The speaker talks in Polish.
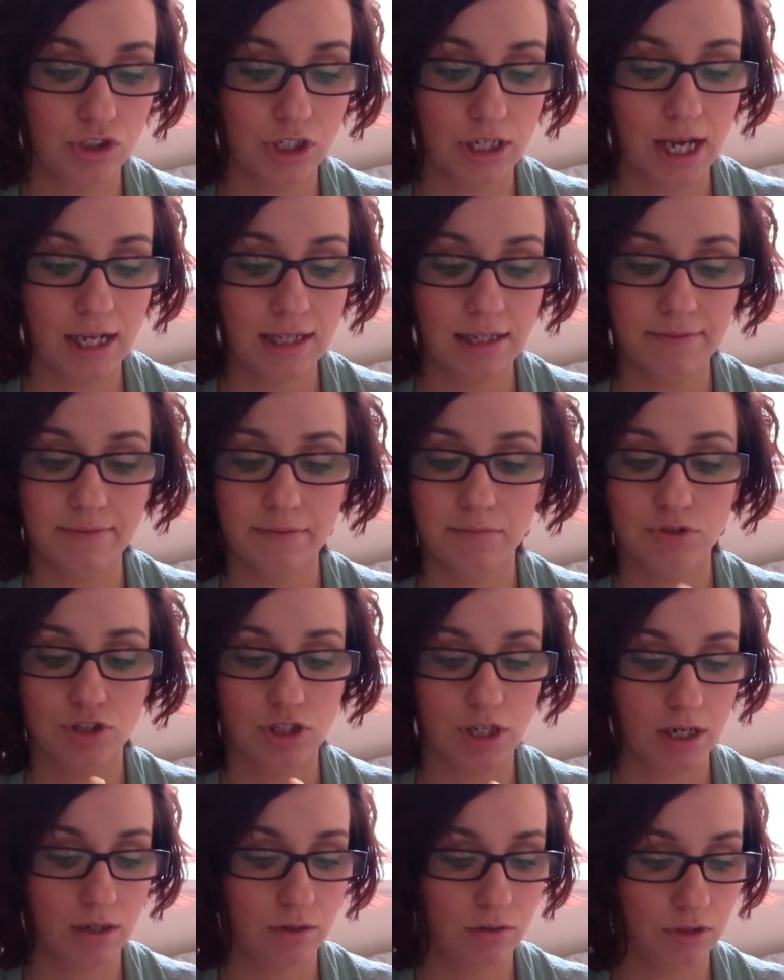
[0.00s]
że ja nie wiem,
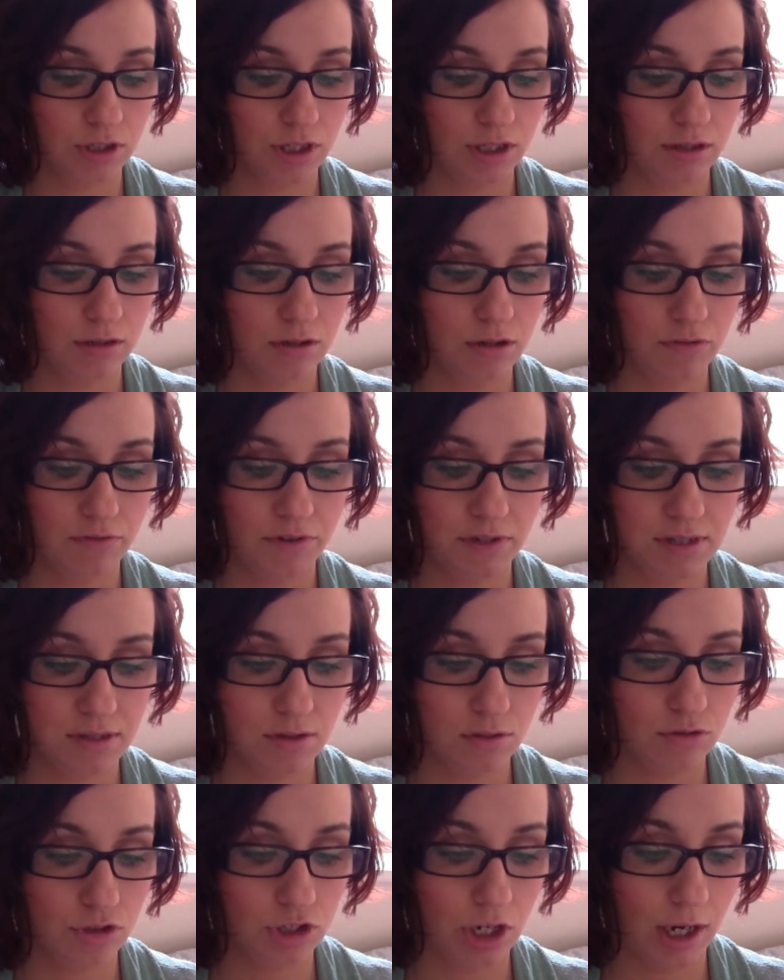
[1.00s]
czy ja go kiedykolwiek
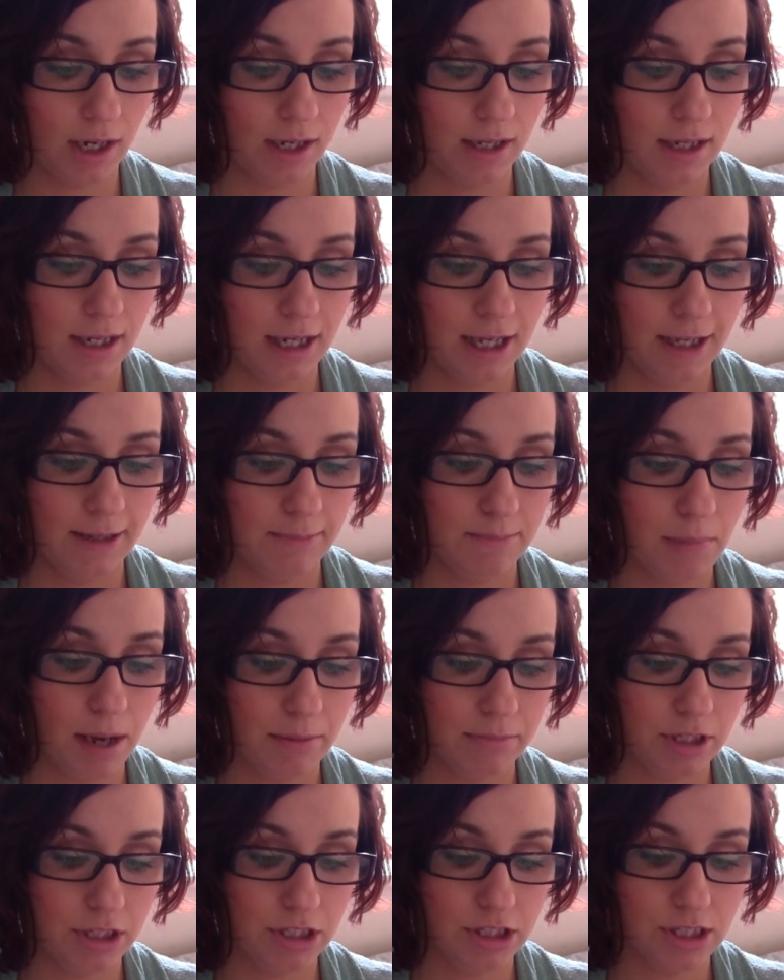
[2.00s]
skończę.
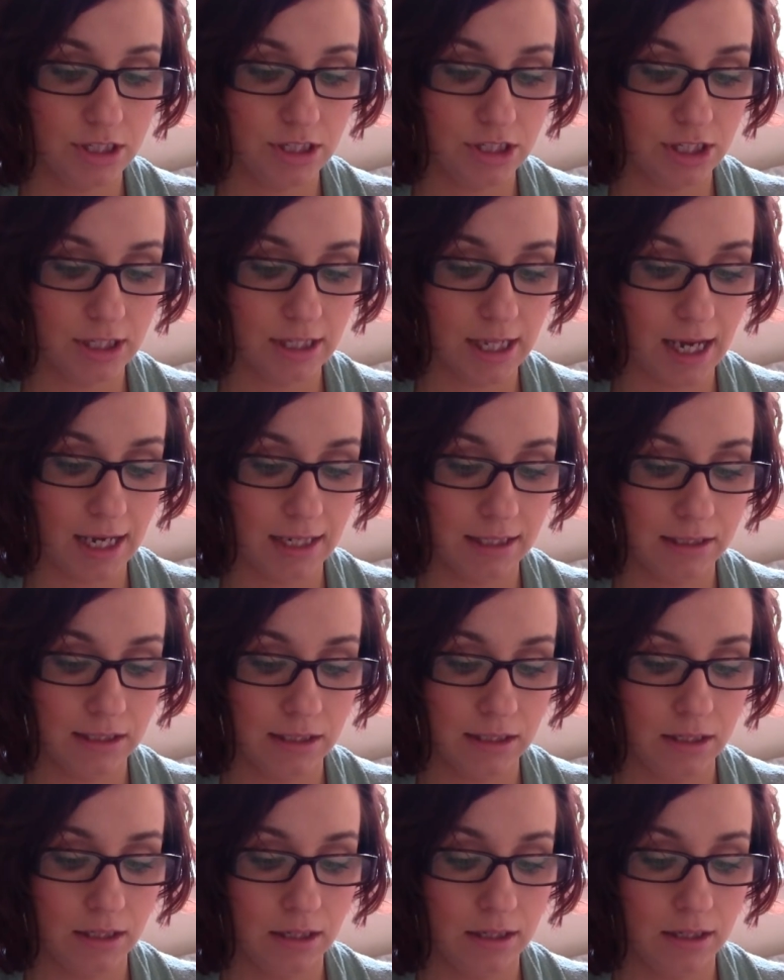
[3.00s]
Mam nadzieję, że tak.